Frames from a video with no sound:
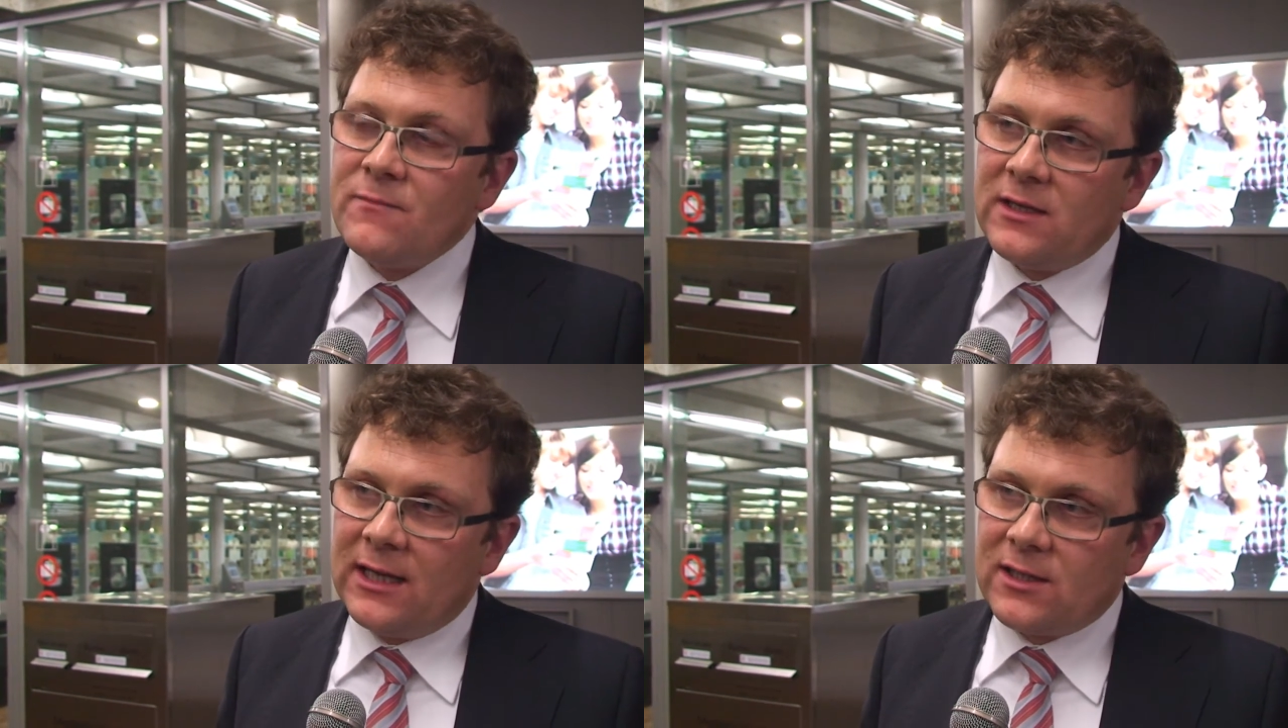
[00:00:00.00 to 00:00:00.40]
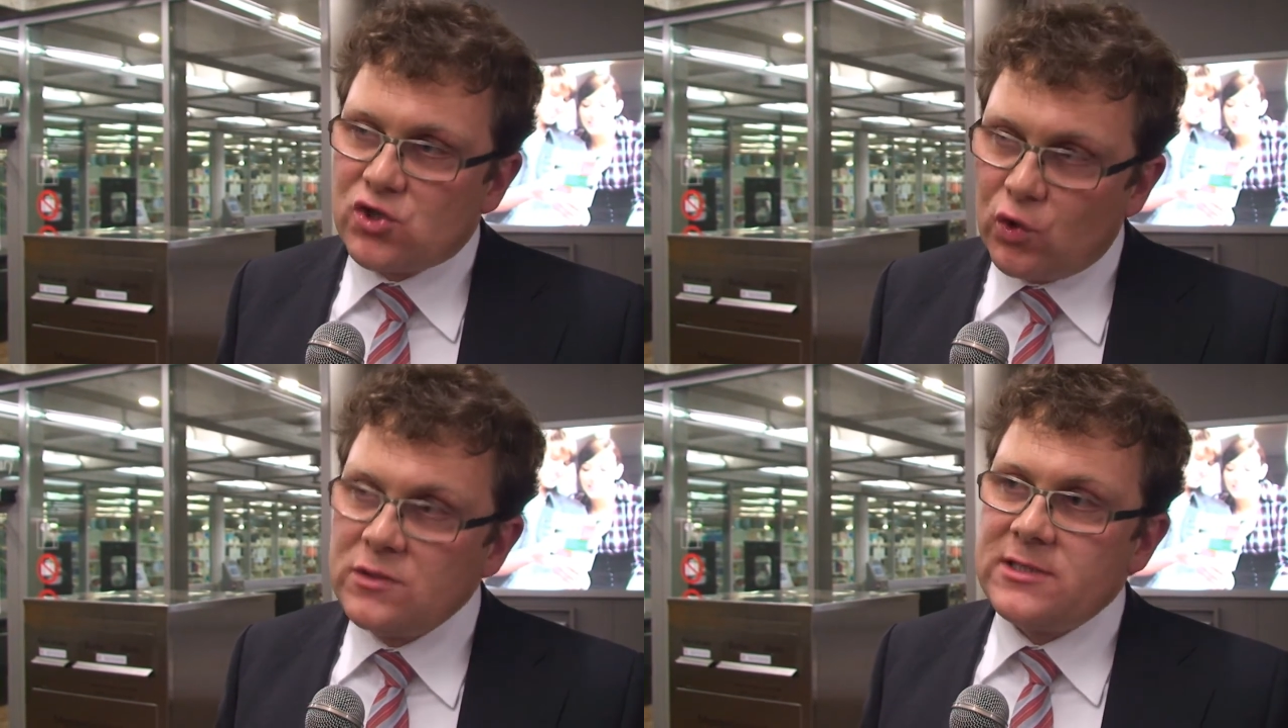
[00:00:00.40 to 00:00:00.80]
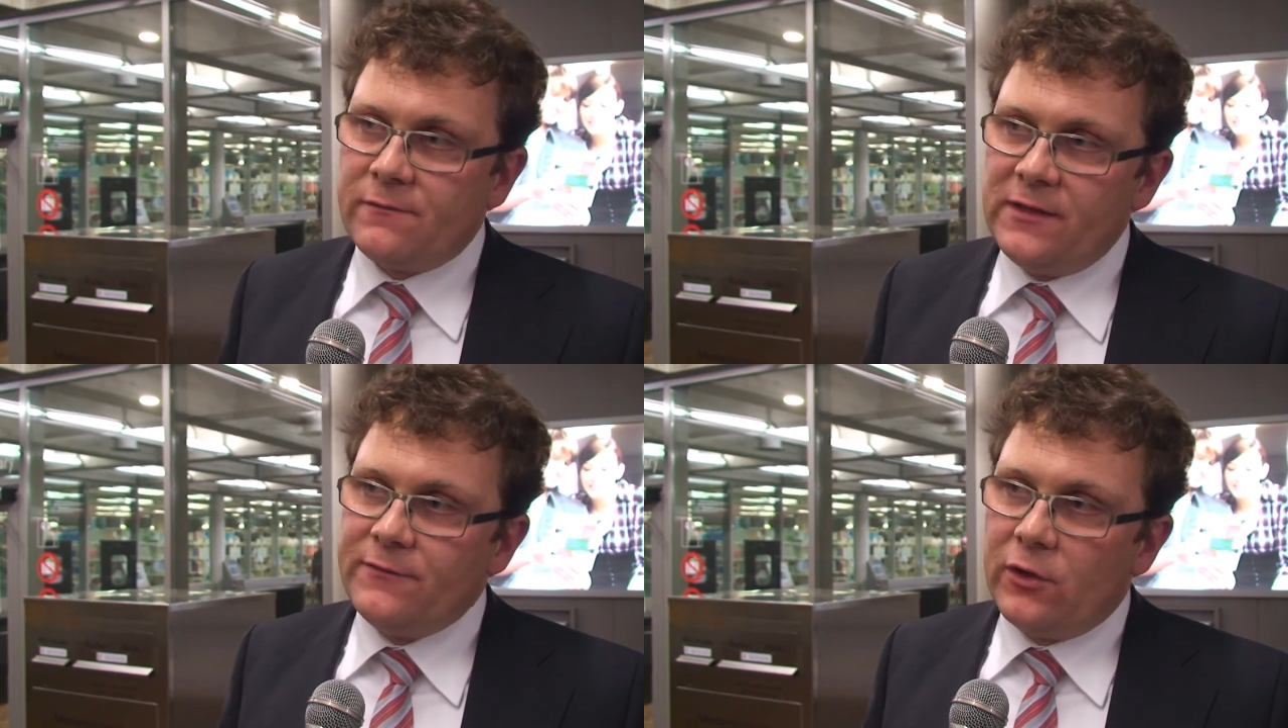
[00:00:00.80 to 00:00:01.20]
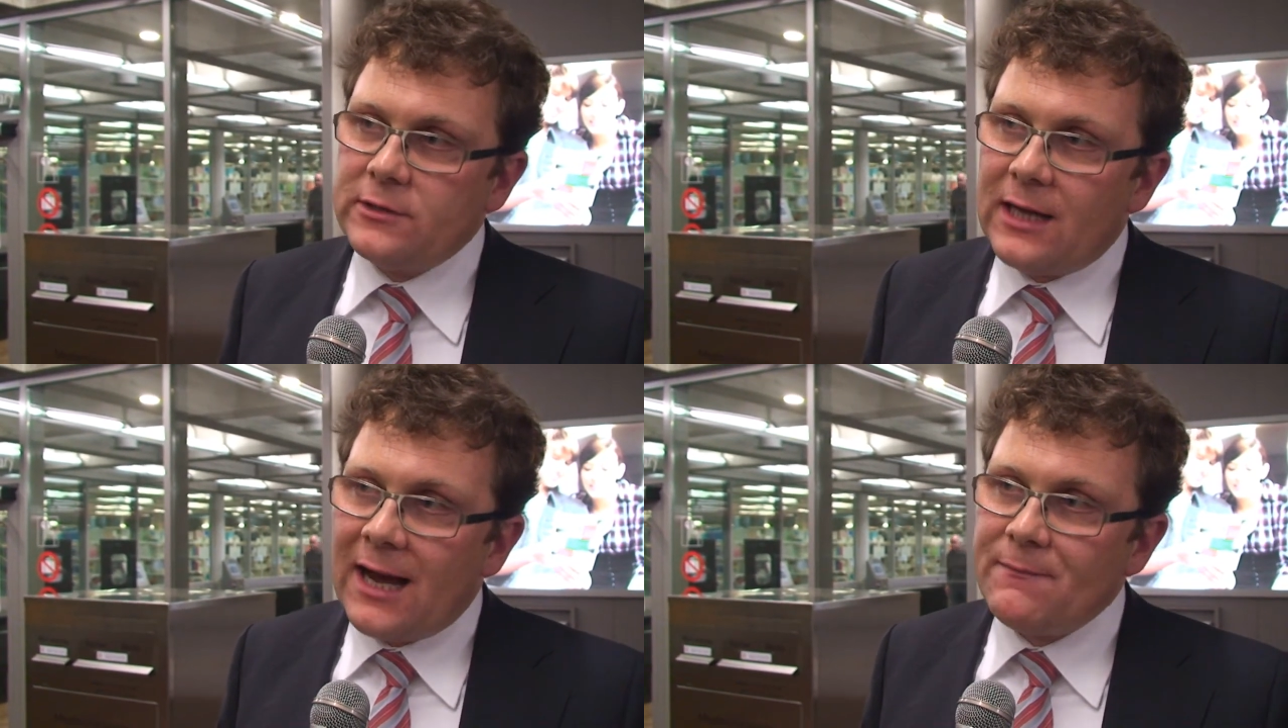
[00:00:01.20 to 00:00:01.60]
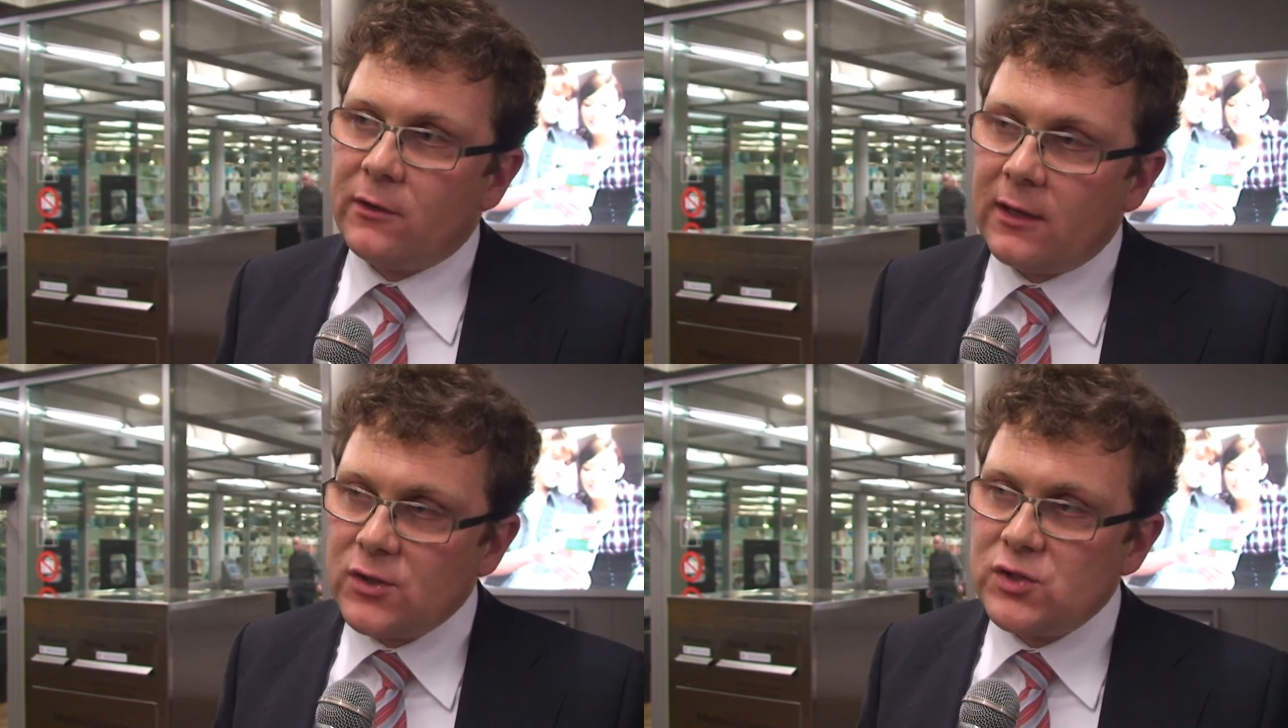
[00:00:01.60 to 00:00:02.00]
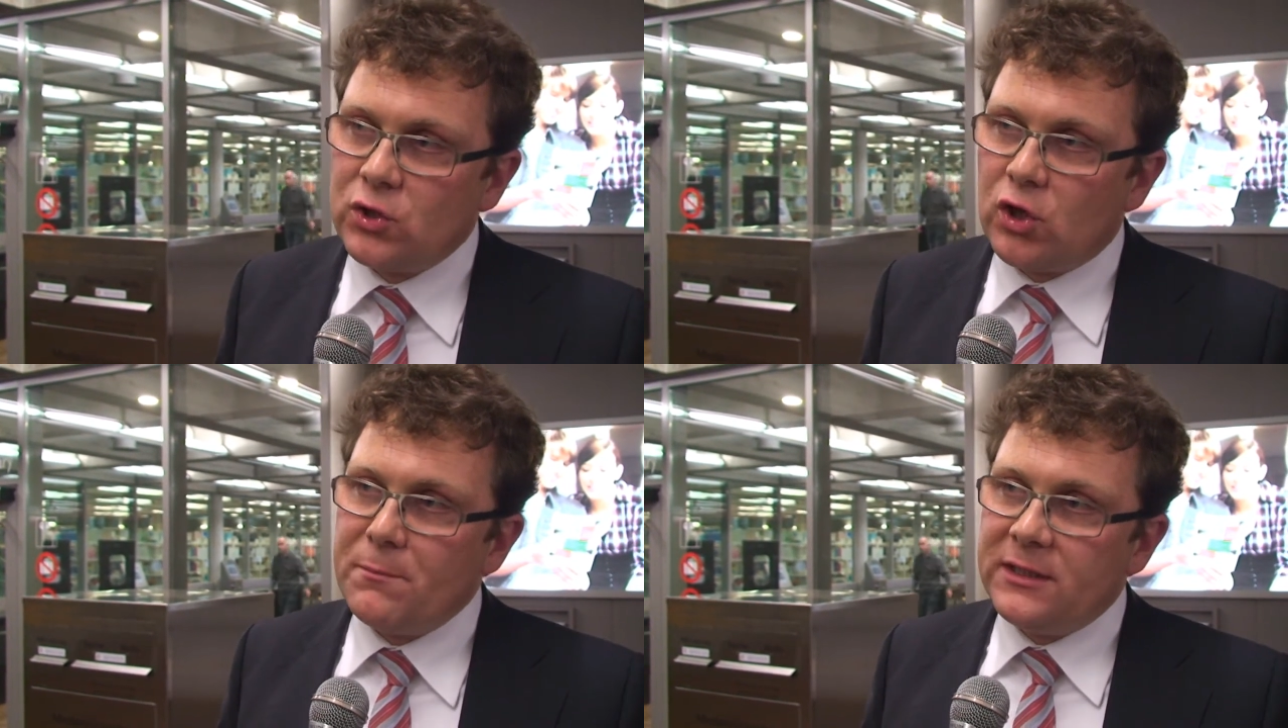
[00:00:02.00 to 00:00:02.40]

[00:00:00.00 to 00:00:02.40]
dann hat das schon sehr viel, wie heute Abend auch herauszukommen,